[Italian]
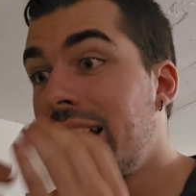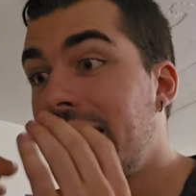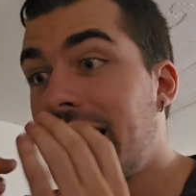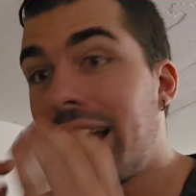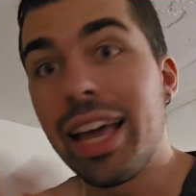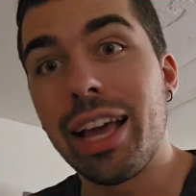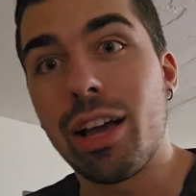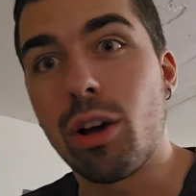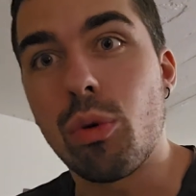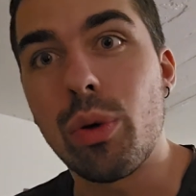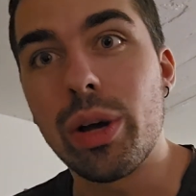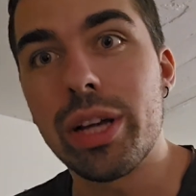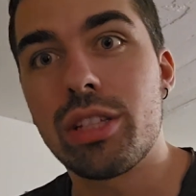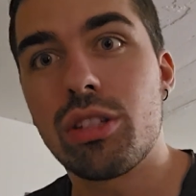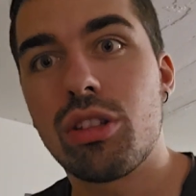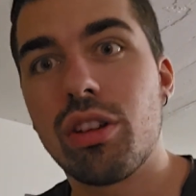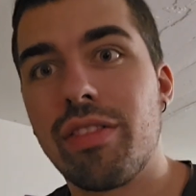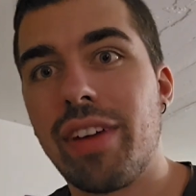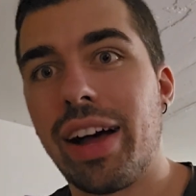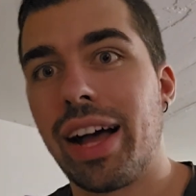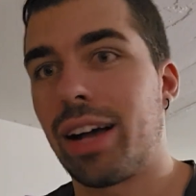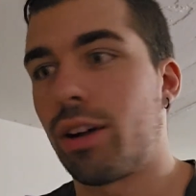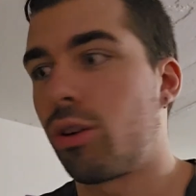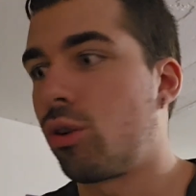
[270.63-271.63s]
e questo
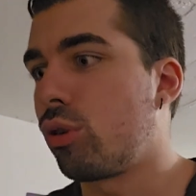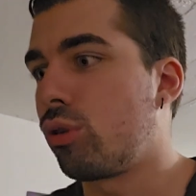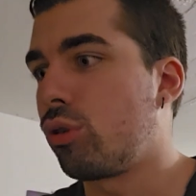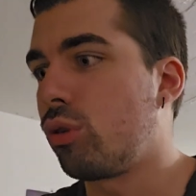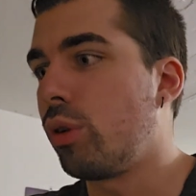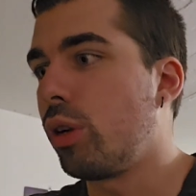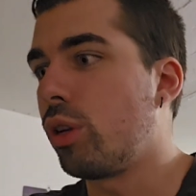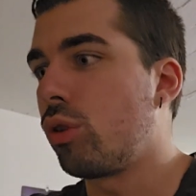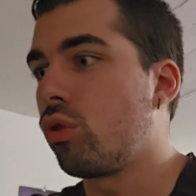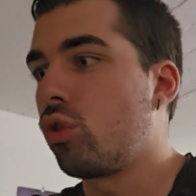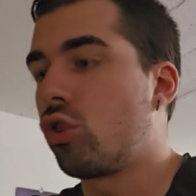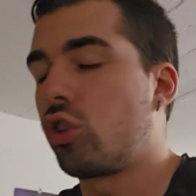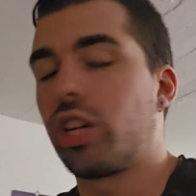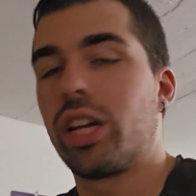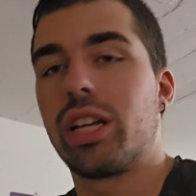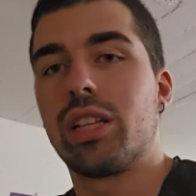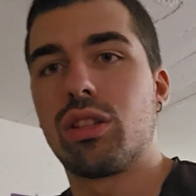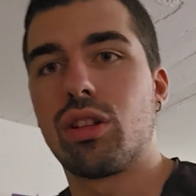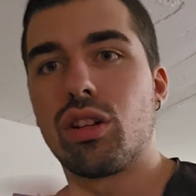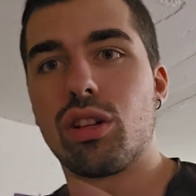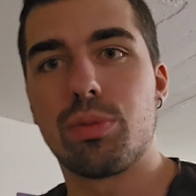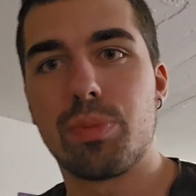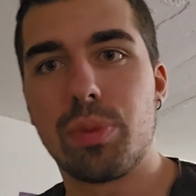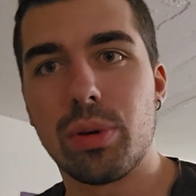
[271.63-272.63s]
va a costruire un
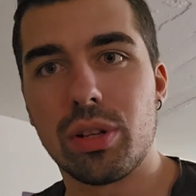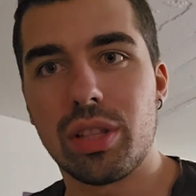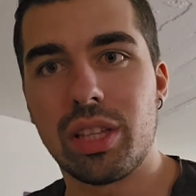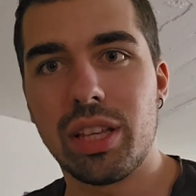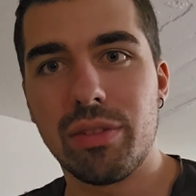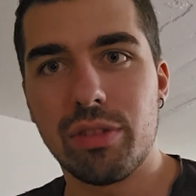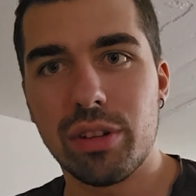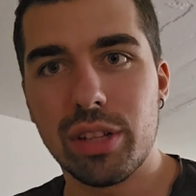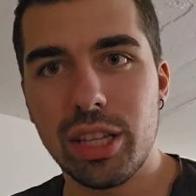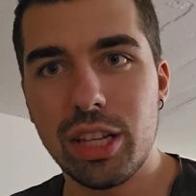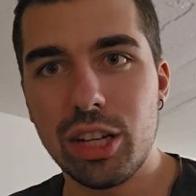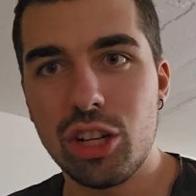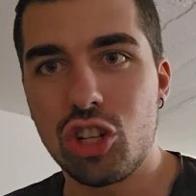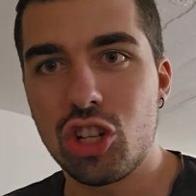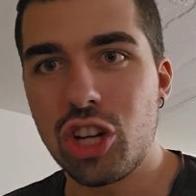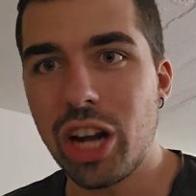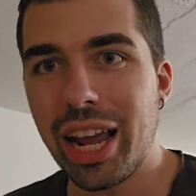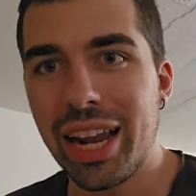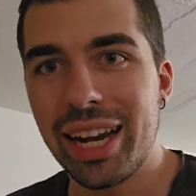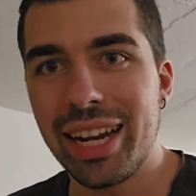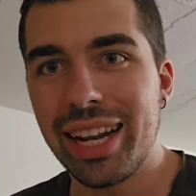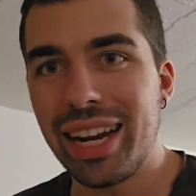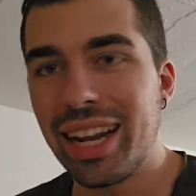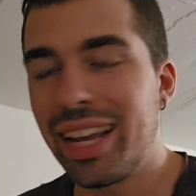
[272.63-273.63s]
centro sportivo di
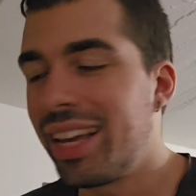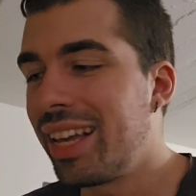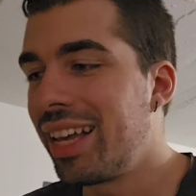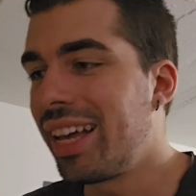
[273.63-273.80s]
genere